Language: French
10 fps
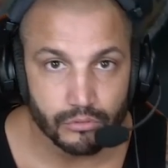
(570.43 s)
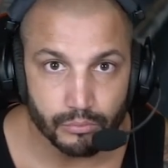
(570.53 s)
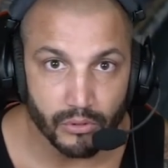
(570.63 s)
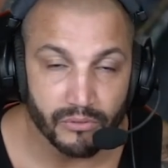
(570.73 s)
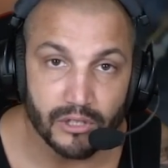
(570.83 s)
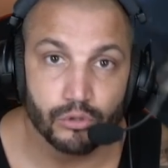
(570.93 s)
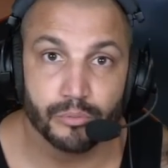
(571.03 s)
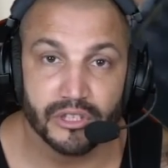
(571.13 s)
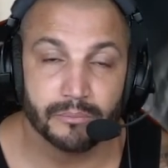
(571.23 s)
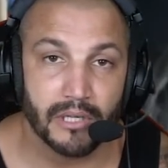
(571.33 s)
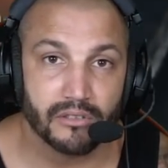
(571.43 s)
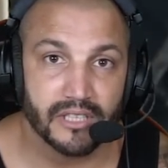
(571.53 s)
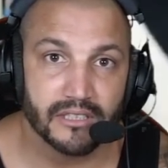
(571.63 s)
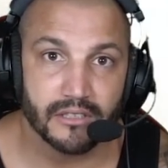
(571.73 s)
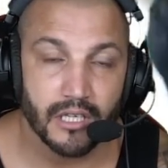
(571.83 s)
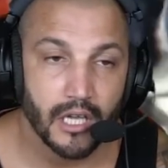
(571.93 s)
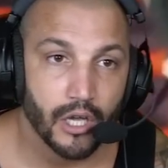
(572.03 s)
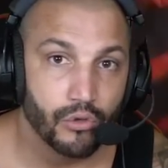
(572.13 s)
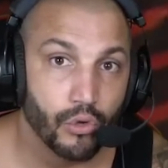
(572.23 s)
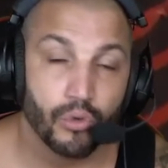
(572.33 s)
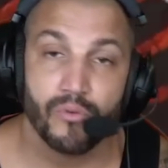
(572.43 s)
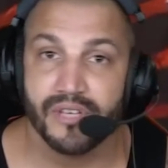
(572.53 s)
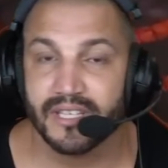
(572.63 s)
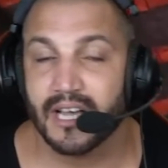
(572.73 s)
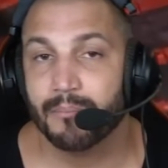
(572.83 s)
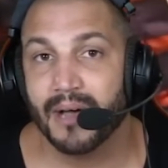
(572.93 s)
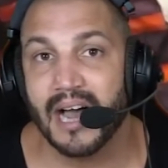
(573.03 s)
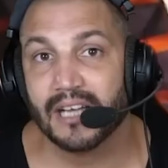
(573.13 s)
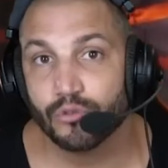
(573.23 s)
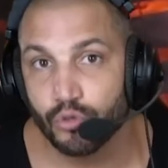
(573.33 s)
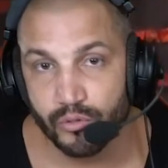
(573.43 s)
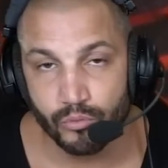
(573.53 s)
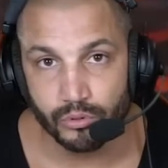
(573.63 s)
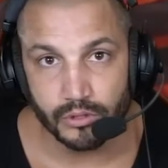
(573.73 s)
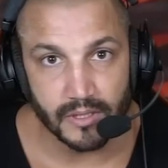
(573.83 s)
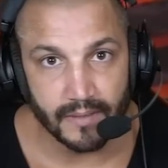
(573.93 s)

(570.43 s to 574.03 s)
pour faire une toute petite parenthèse, ne conviendra pas à tout le monde.